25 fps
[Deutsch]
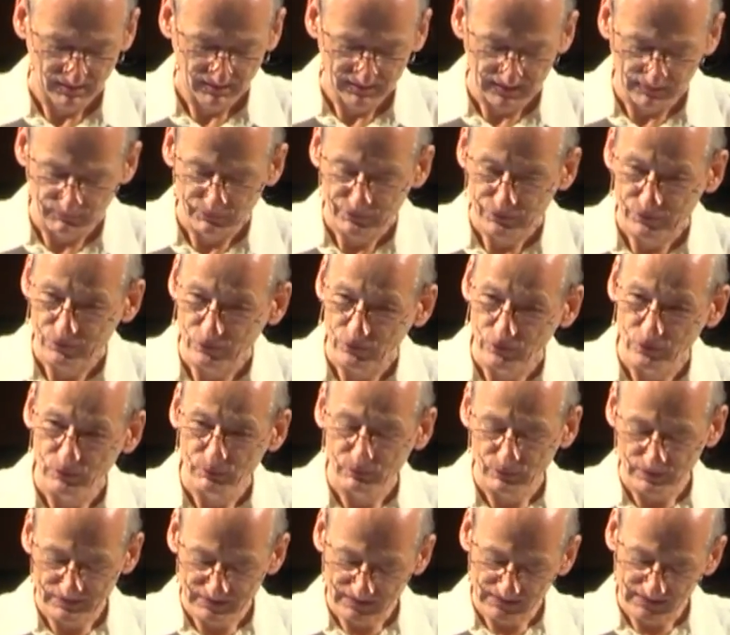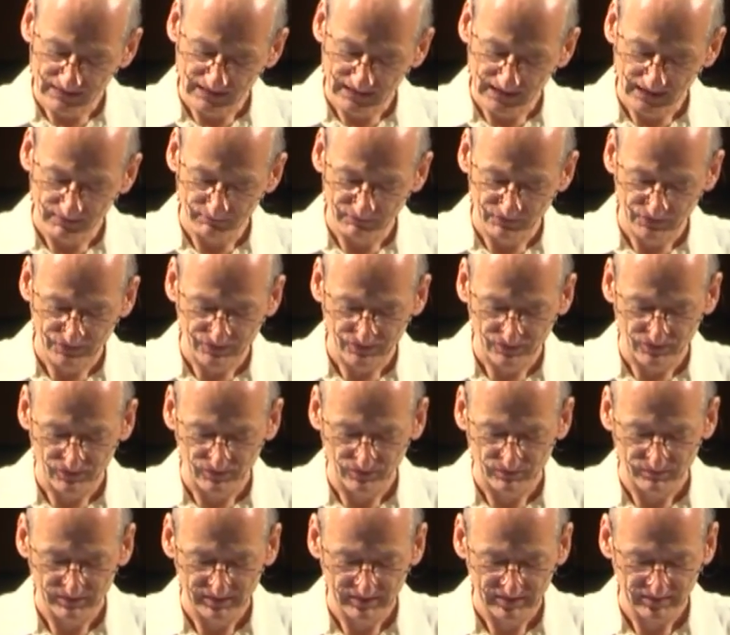dem Strömen unseres
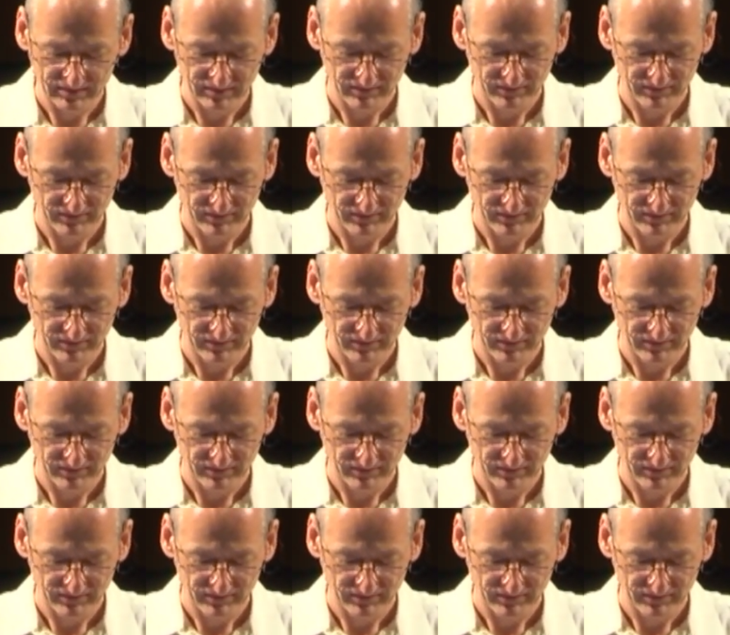Lebensstromes,